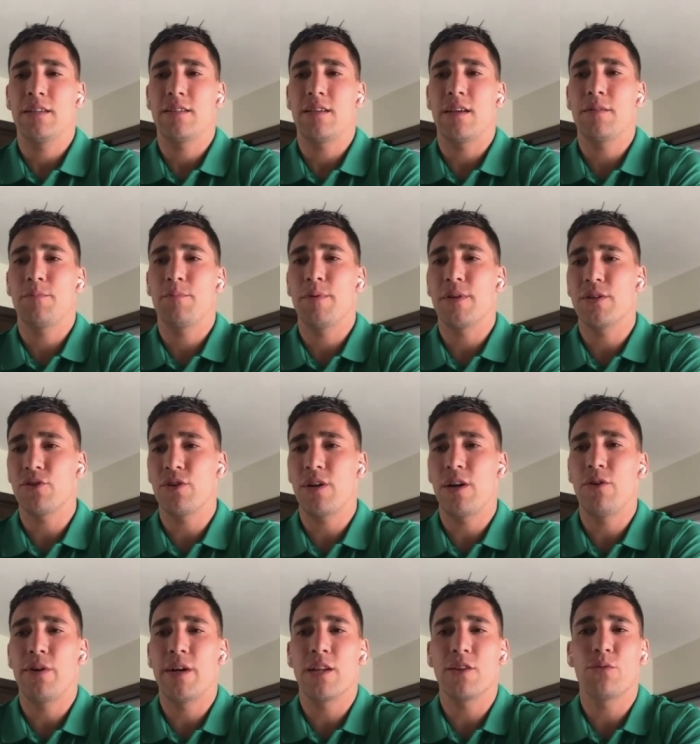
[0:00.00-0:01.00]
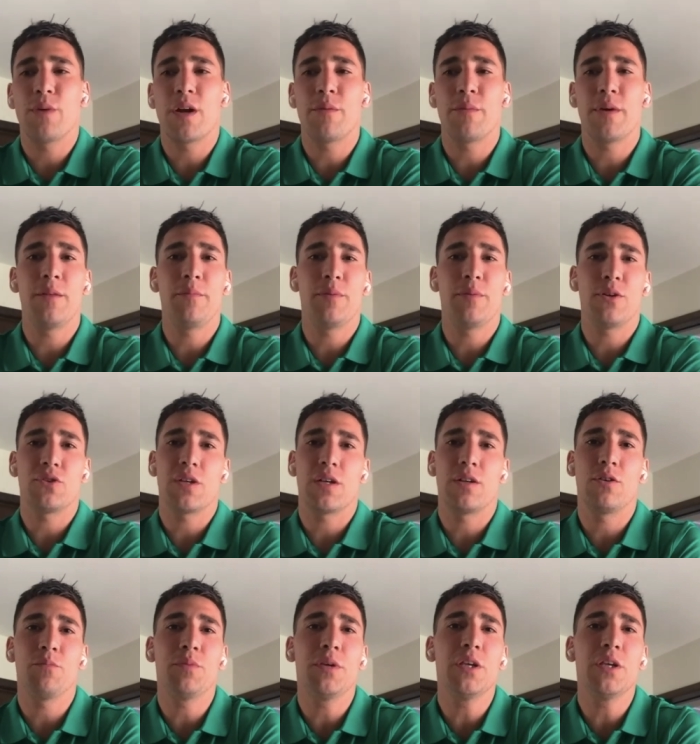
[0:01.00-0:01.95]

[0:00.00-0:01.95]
quizás personas lo van a tomar mal, pero sea,